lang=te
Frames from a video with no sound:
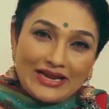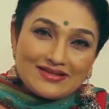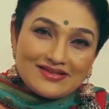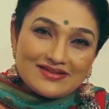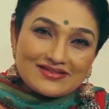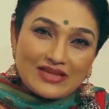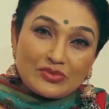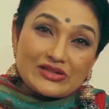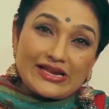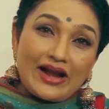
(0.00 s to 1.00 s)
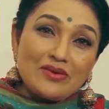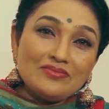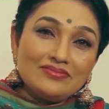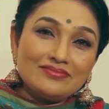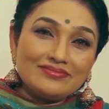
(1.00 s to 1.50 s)
ప్లీజ్ సబ్స్క్రైబ్
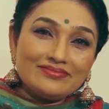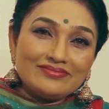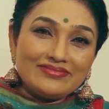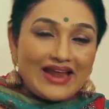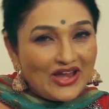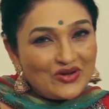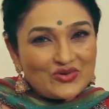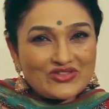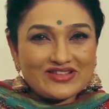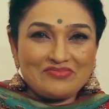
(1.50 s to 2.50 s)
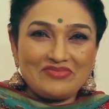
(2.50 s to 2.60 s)
నైన్ రోజెస్